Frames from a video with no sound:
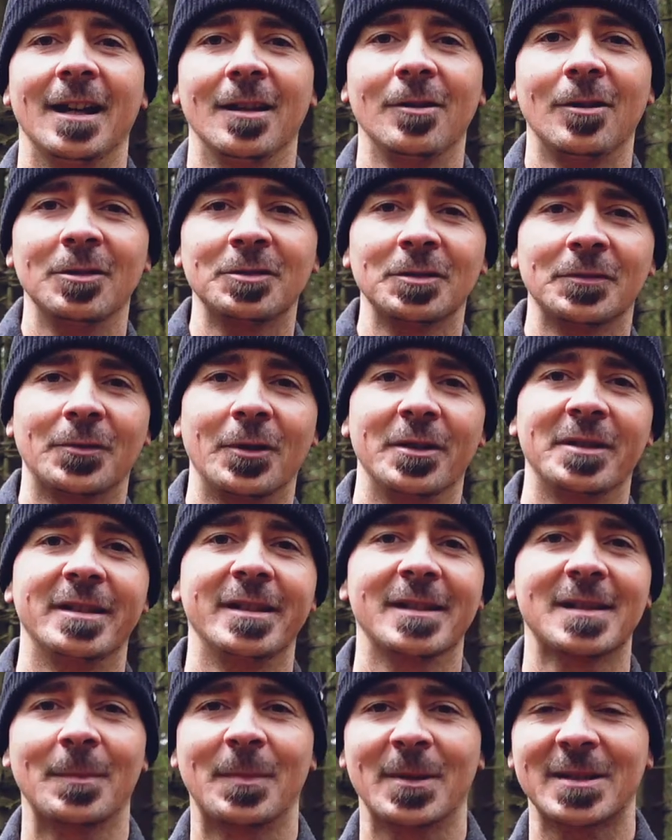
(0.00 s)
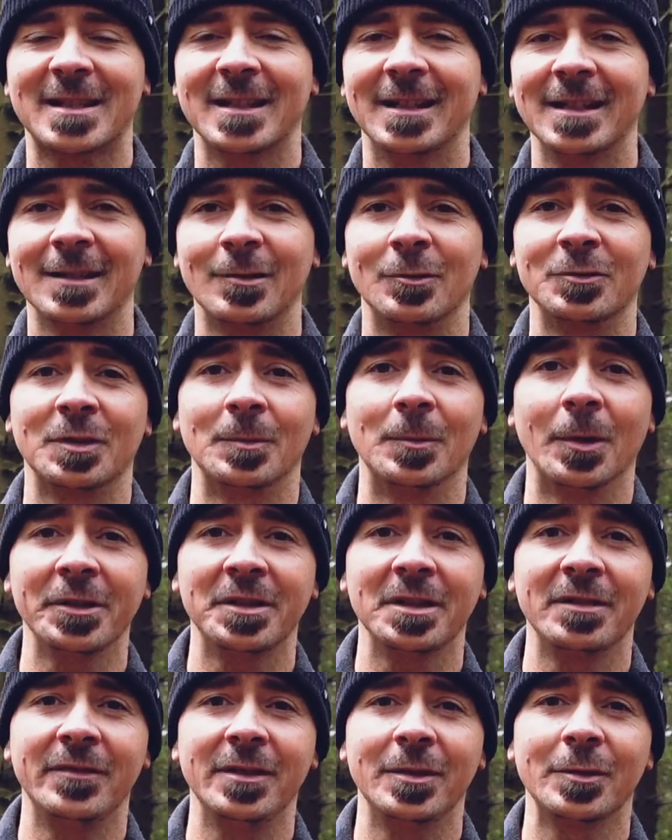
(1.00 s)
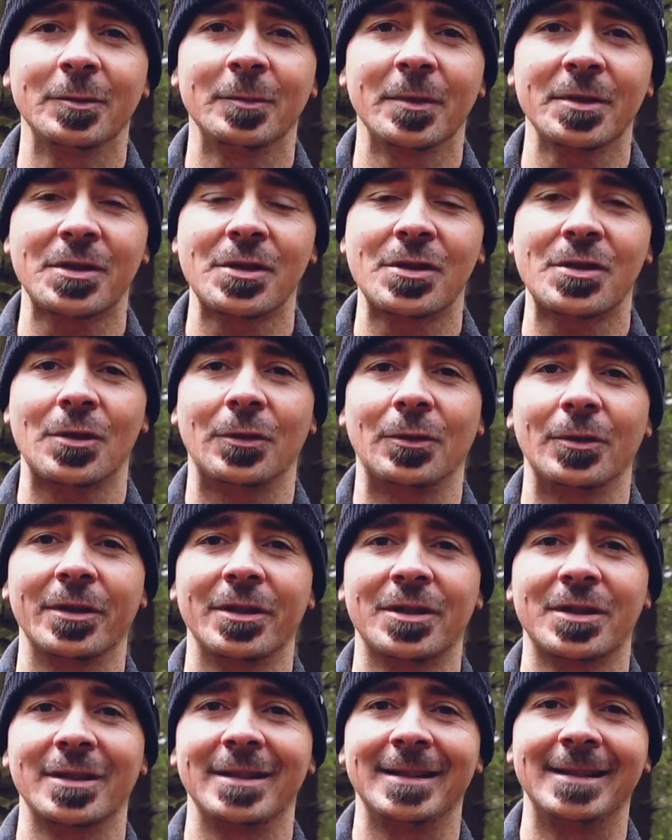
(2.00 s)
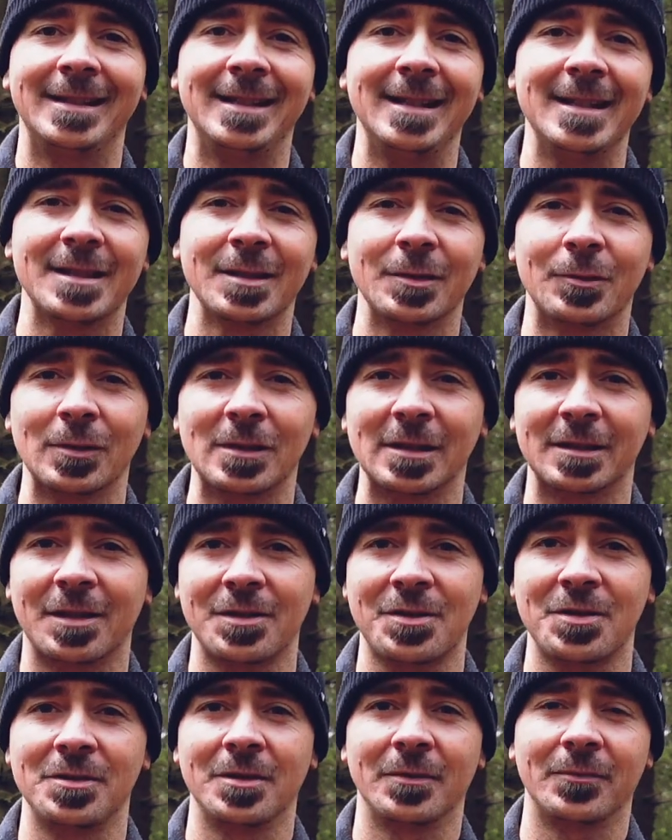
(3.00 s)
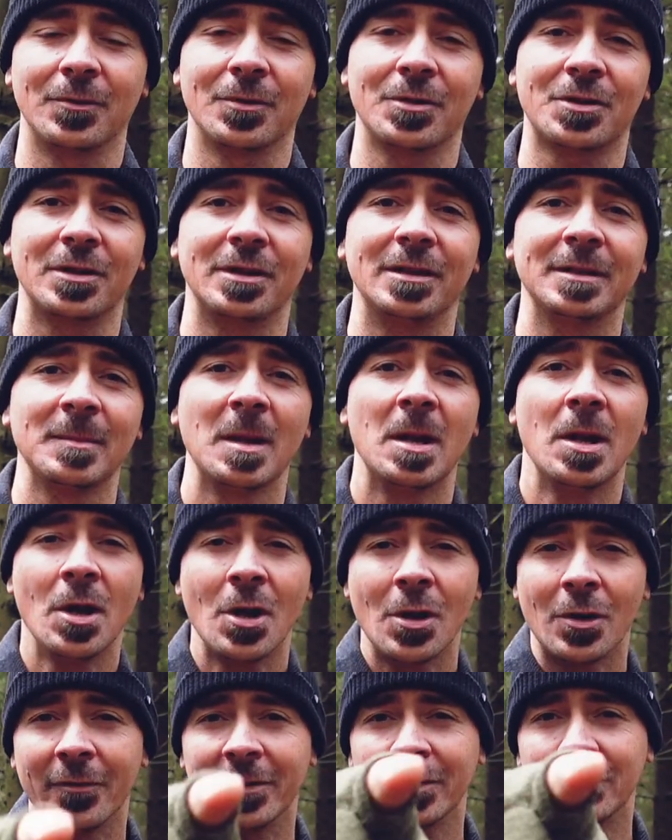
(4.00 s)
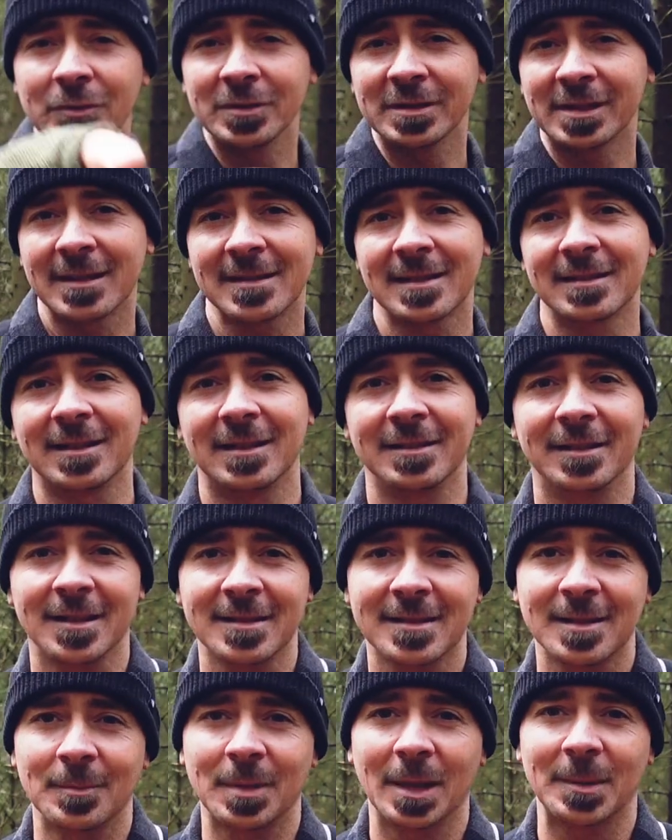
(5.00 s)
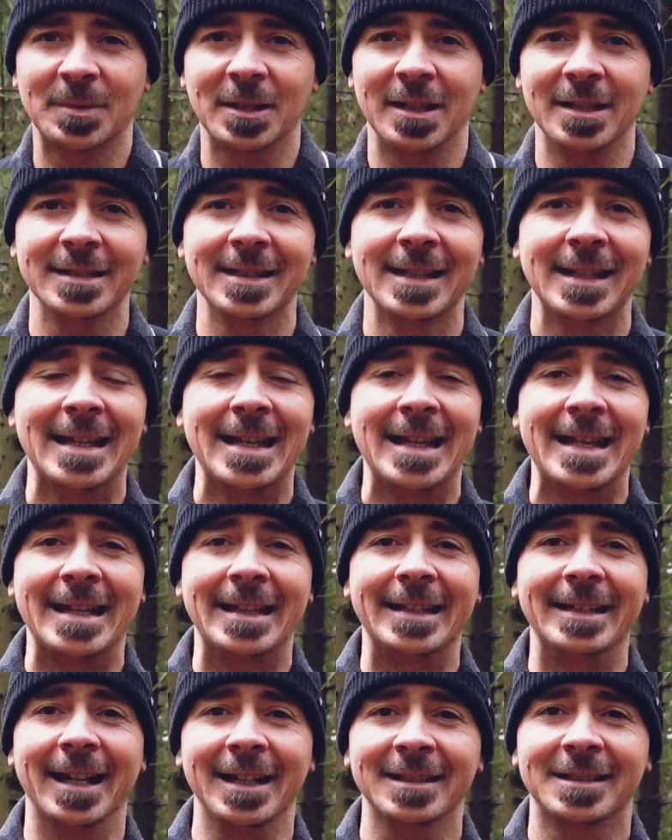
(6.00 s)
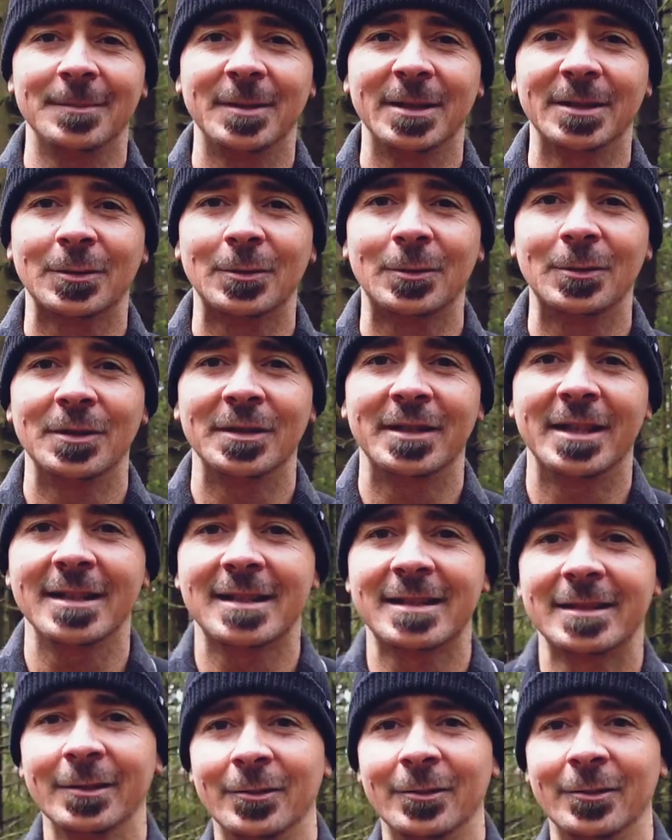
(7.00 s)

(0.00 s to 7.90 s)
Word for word: Hallo Autofreunde, hier ist der Pascal und im heutigen Video möchte ich euch diese Gürteltasche hier vorstellen. Und wenn du Interesse dran hast, dann bleib dran. Nach dem Intro geht's